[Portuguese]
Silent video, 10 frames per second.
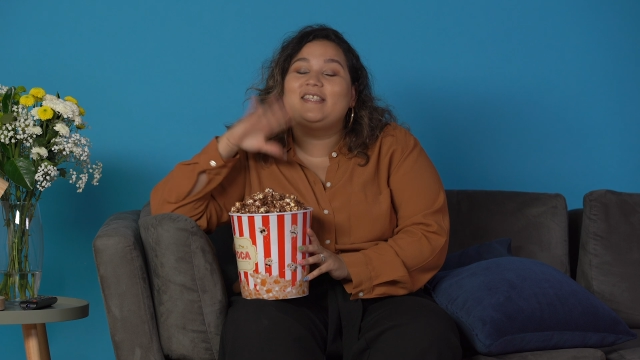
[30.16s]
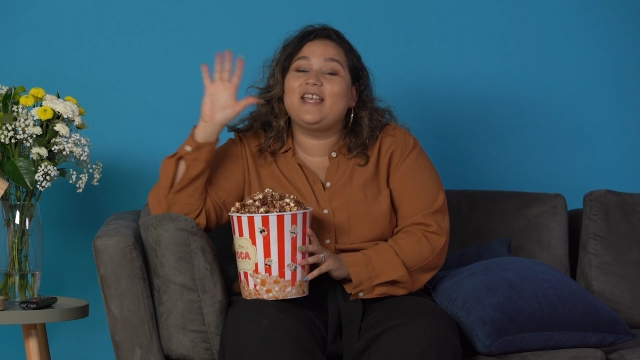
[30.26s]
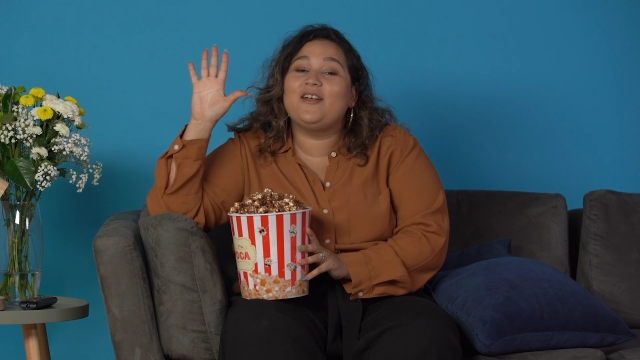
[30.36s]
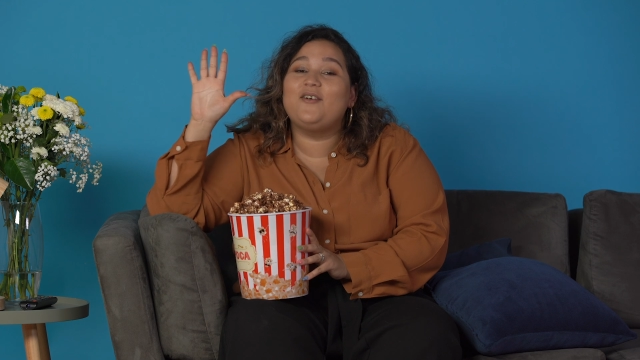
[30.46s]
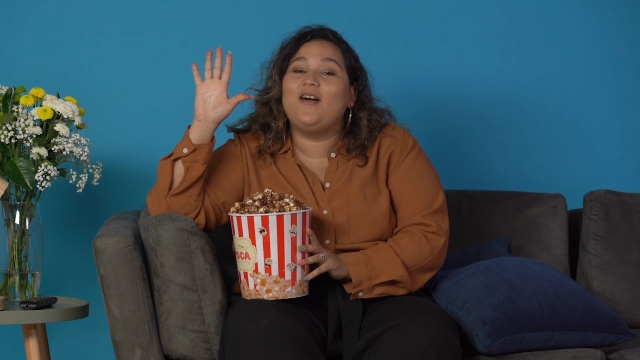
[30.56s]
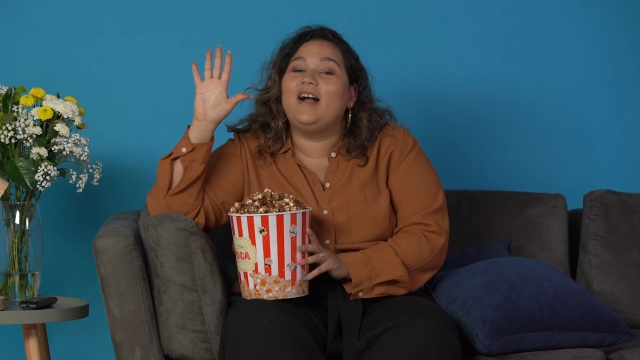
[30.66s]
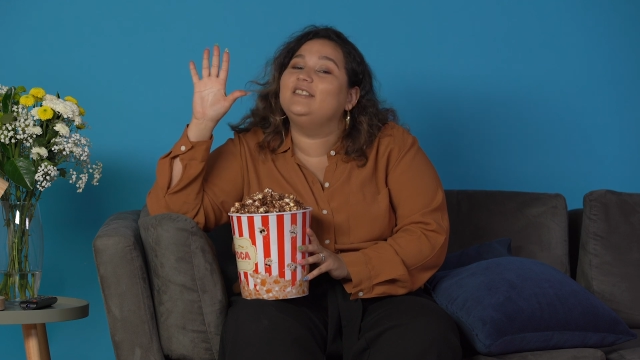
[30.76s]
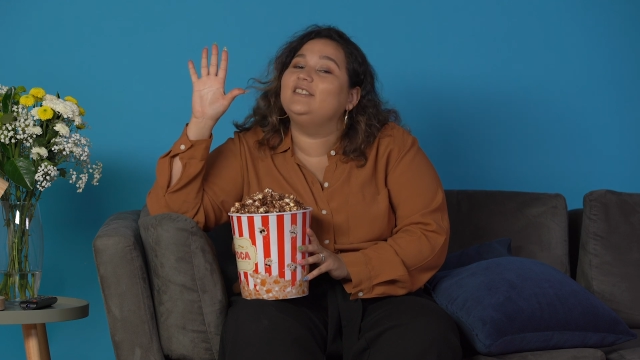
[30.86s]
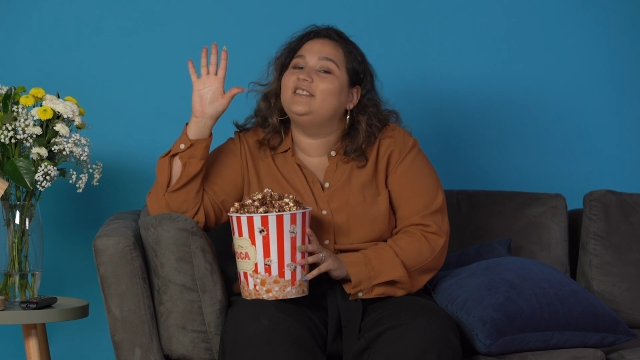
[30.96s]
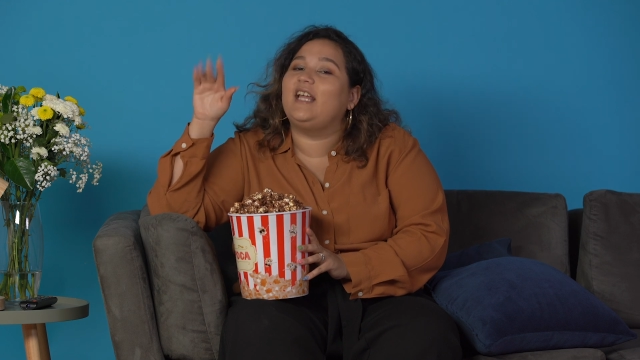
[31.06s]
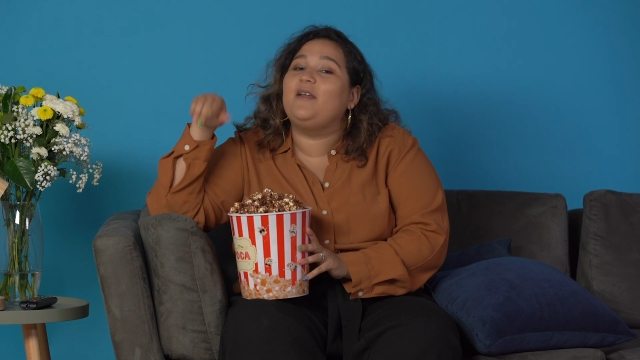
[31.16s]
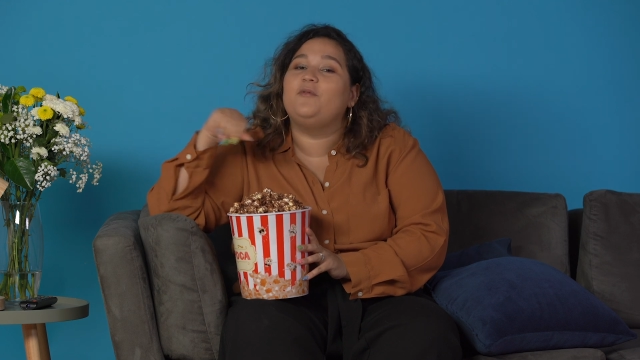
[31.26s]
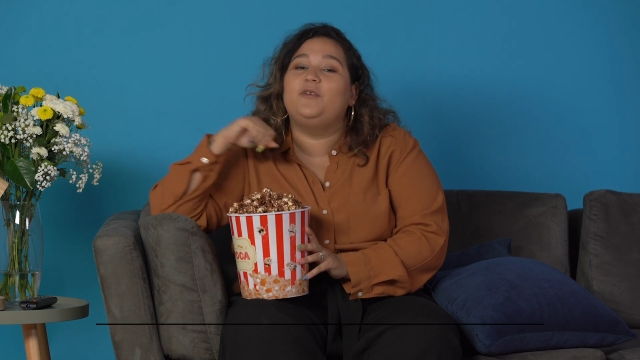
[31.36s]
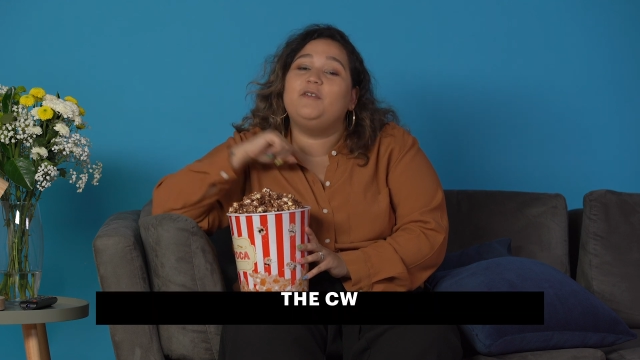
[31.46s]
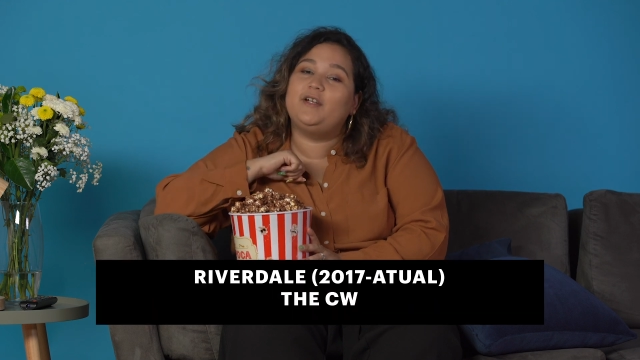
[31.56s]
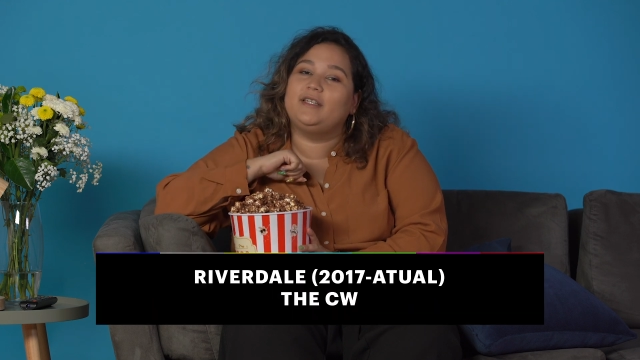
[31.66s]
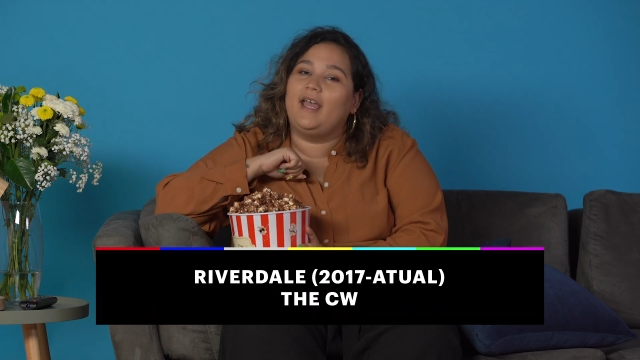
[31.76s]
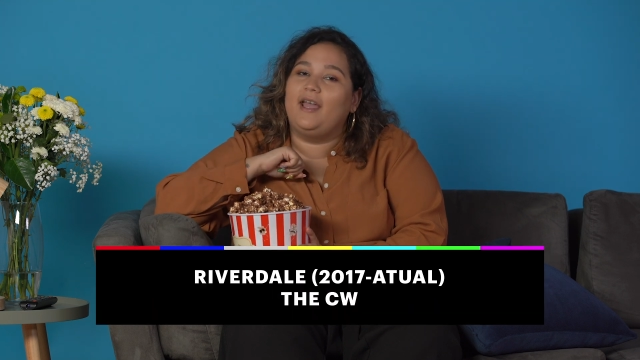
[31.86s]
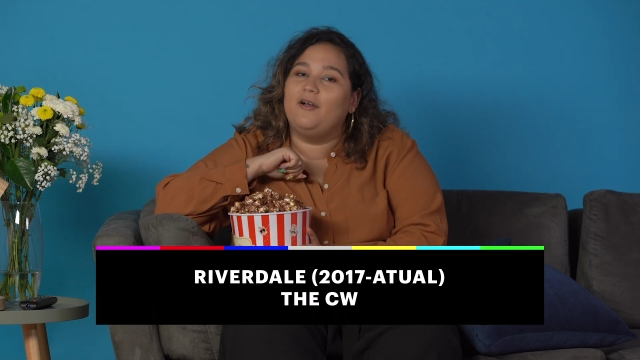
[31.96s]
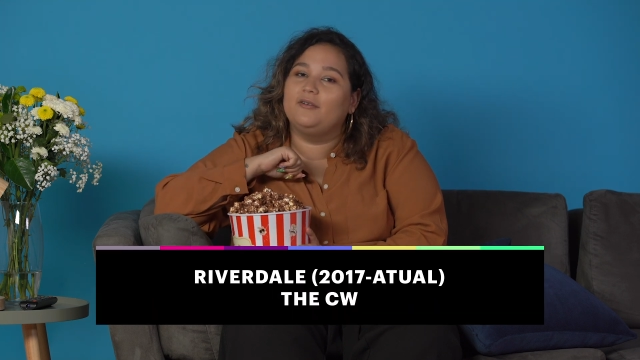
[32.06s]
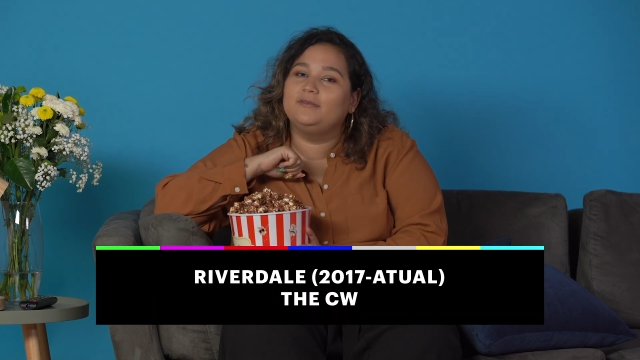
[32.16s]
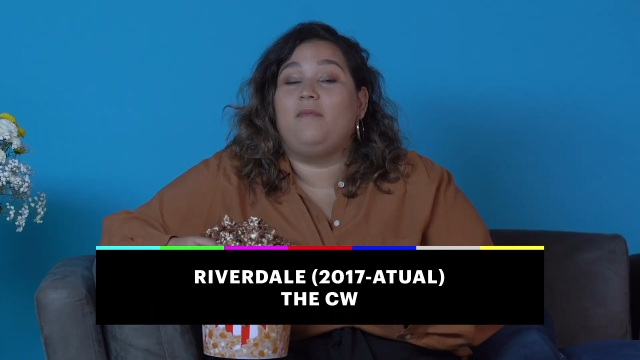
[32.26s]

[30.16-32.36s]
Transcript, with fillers: 5, a gente tem Riverdale.